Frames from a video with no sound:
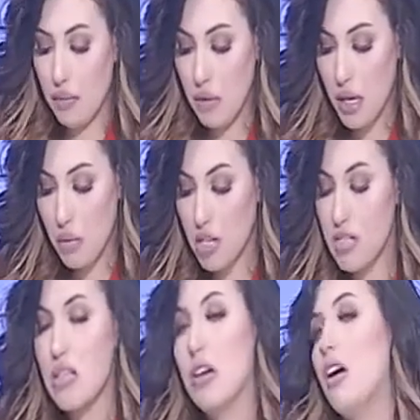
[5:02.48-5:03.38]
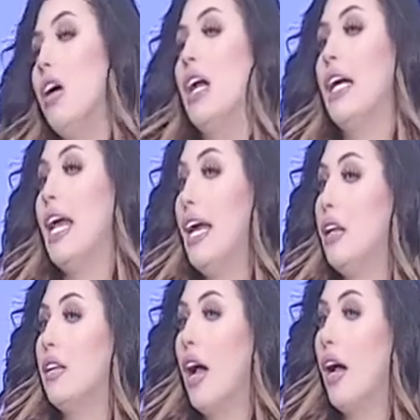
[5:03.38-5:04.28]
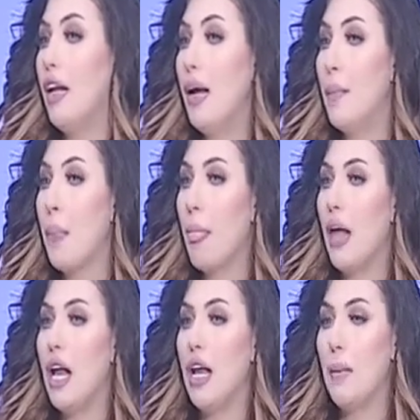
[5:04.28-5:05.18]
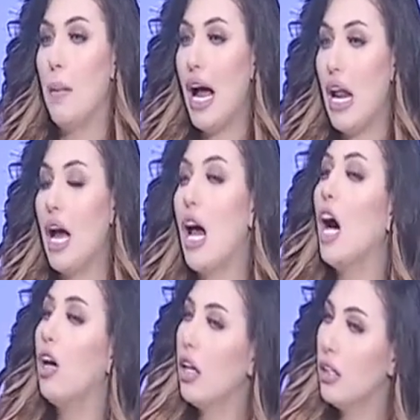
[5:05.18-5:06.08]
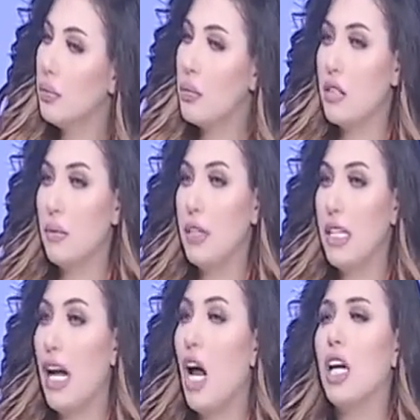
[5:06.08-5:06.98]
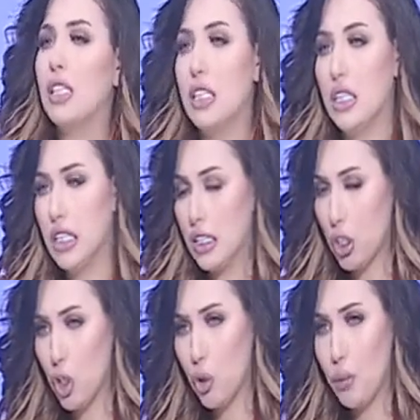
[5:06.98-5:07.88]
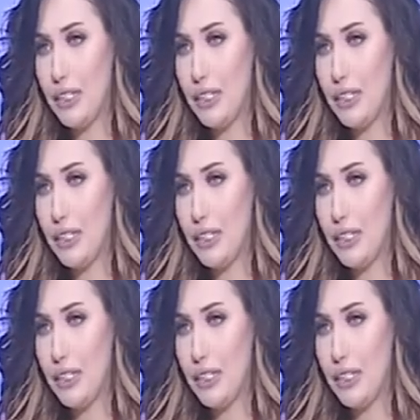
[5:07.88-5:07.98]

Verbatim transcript: هي هي مقصره كانت على آه, آه، على حركه بالظبط كده على حركه آه، الركبتين,